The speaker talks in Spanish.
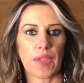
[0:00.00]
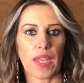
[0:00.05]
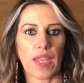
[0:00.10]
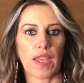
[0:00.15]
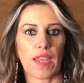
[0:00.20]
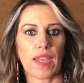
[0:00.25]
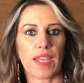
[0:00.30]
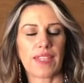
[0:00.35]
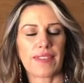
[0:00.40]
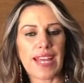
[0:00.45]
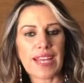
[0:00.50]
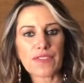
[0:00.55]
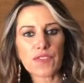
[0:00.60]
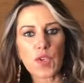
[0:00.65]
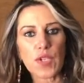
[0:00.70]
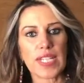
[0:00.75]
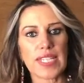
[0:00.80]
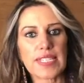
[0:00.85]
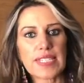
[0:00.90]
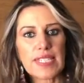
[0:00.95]
Eh, y
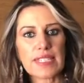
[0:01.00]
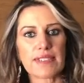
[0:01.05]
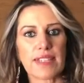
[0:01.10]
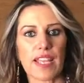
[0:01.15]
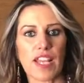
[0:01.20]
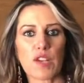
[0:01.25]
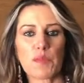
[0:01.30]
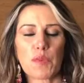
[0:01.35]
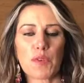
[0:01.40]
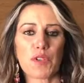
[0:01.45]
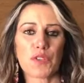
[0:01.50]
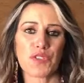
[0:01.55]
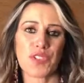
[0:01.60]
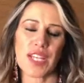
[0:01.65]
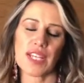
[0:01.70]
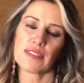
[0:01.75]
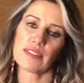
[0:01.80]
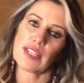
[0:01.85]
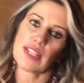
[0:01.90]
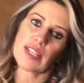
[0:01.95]
tanto les dice y a lo mejor a
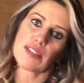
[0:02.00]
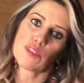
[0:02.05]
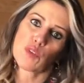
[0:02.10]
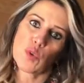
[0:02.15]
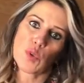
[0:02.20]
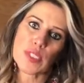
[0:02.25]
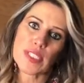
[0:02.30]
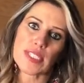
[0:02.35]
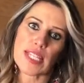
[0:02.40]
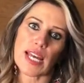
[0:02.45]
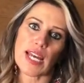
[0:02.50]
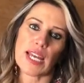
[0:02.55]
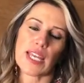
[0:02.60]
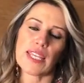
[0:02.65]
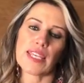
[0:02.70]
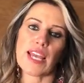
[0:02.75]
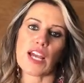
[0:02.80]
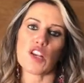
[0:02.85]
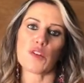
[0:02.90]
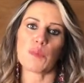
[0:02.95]
ustedes ni les gusta
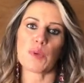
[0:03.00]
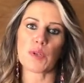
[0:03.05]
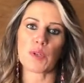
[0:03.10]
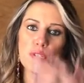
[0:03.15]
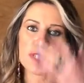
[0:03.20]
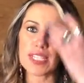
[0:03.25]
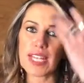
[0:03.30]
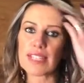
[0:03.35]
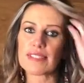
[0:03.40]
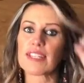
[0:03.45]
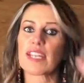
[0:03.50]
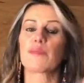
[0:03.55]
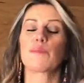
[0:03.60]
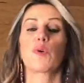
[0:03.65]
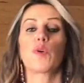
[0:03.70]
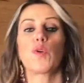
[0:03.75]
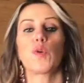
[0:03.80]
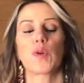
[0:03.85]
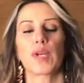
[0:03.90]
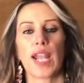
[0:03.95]
y ya a lo mejor ya se
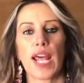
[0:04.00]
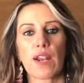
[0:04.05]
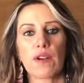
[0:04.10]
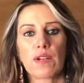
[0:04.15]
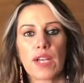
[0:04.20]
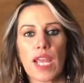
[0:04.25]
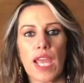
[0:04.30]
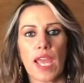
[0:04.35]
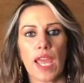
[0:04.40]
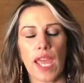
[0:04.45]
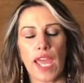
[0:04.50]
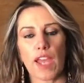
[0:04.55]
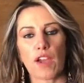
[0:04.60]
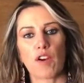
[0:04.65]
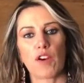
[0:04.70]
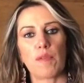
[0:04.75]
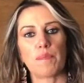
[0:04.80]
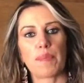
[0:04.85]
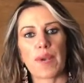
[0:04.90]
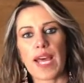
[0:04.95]
involucraron en
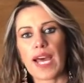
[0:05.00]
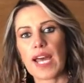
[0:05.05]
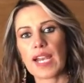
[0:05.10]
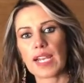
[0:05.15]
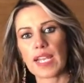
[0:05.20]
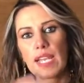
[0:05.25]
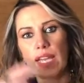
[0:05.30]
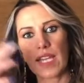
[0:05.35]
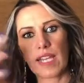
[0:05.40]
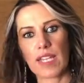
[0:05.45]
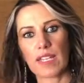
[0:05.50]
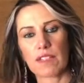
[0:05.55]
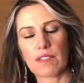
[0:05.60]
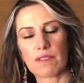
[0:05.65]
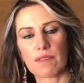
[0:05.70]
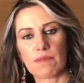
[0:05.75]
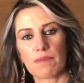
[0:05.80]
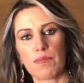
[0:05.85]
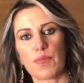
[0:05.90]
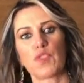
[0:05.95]
comprar
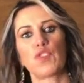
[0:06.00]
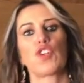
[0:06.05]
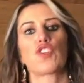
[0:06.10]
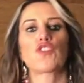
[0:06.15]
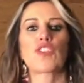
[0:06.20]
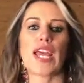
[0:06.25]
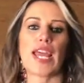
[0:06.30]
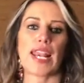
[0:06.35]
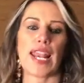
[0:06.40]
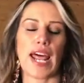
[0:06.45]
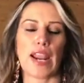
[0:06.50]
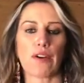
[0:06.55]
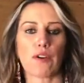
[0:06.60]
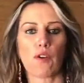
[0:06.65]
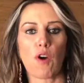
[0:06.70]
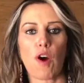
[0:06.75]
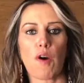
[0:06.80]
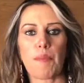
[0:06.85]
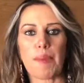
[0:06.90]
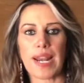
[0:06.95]
pues, no sé, la
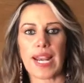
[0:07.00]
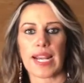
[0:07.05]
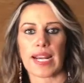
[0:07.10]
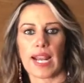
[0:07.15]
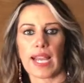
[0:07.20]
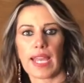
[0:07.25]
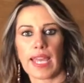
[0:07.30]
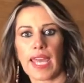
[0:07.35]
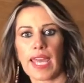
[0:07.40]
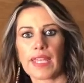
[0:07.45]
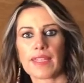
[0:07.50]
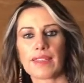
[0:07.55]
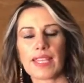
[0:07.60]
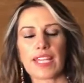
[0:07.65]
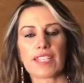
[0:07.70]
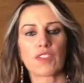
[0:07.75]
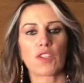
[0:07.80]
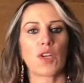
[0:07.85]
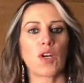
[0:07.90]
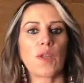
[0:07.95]
ropa, la
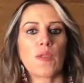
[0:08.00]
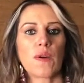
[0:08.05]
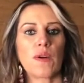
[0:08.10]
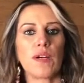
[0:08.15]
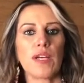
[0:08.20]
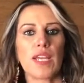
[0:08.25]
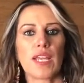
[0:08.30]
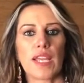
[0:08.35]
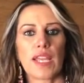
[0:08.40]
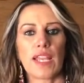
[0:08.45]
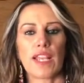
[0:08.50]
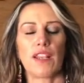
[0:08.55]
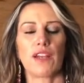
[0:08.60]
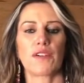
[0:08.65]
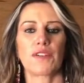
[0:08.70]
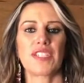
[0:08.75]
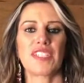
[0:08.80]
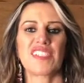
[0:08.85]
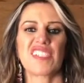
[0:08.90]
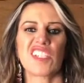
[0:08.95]
raqueta, todo, y
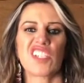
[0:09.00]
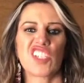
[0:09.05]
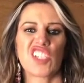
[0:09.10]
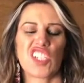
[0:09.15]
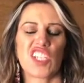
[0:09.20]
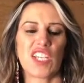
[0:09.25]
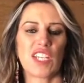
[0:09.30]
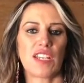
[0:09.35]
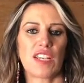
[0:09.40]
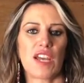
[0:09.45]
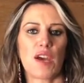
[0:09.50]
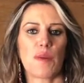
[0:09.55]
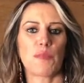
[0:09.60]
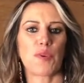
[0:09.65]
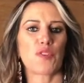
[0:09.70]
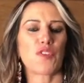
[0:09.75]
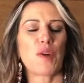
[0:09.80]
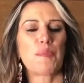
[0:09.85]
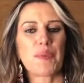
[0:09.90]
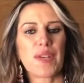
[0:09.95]
luego dicen, chin,
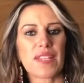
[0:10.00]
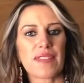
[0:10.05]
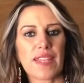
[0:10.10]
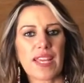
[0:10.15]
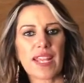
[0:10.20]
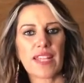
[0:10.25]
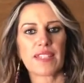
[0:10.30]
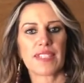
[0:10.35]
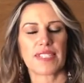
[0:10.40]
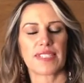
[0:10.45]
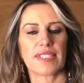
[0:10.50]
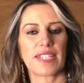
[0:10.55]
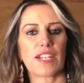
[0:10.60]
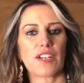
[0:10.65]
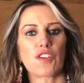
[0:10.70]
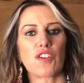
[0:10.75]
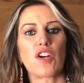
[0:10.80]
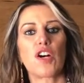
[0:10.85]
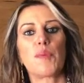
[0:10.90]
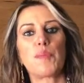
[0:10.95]
por no aprender a
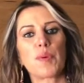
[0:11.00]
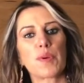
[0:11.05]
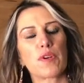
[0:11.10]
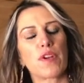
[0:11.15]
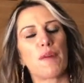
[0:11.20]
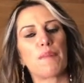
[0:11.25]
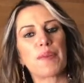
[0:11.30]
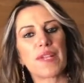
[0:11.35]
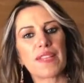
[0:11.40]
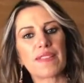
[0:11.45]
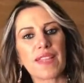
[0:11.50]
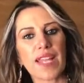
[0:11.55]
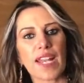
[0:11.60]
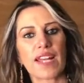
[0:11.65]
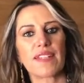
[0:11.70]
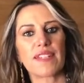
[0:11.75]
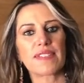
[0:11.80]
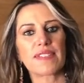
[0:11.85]
decir no, por no aprender a